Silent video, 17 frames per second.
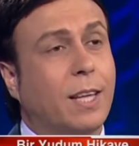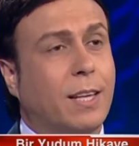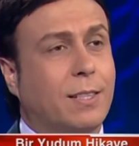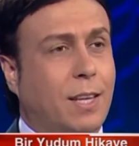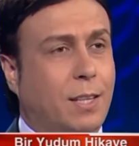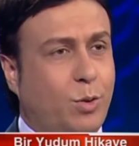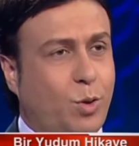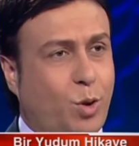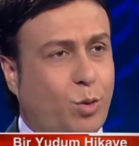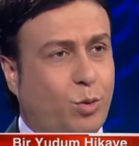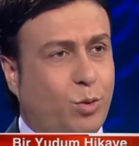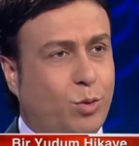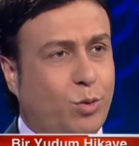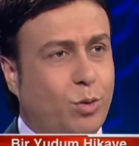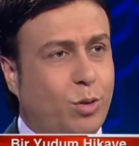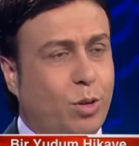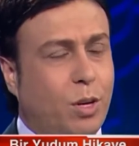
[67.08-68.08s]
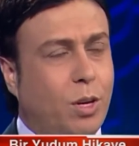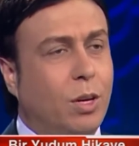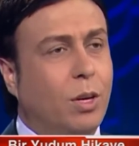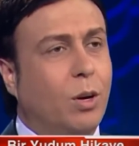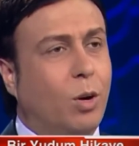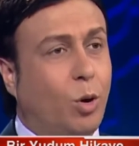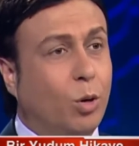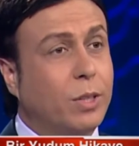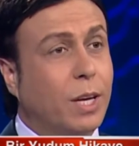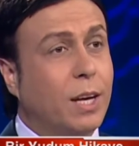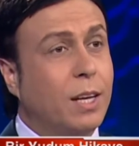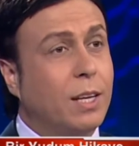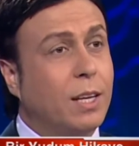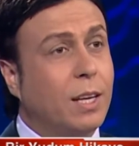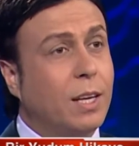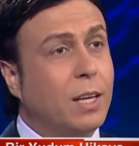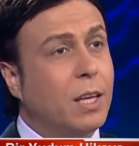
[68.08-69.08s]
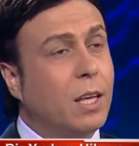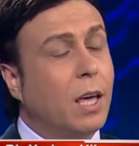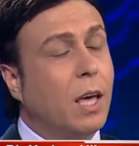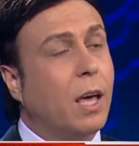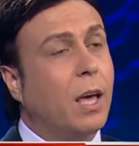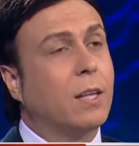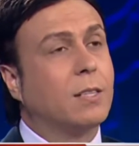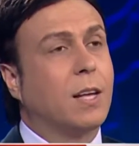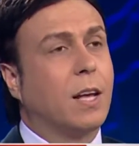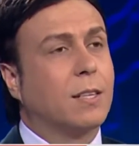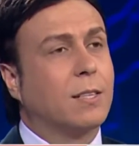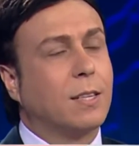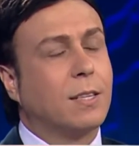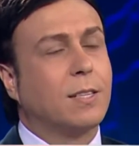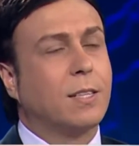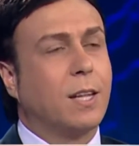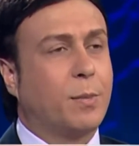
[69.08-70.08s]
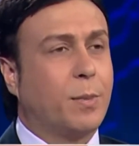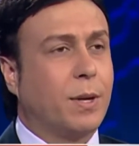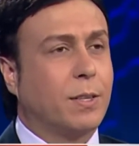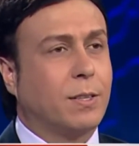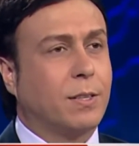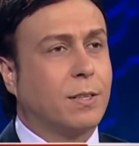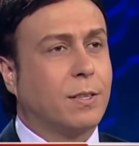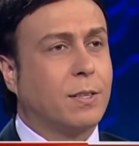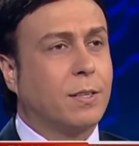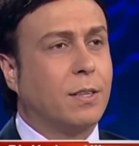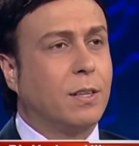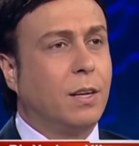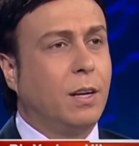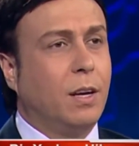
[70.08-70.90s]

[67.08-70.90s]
da ezanı yoktur. O da ezansız namazdır.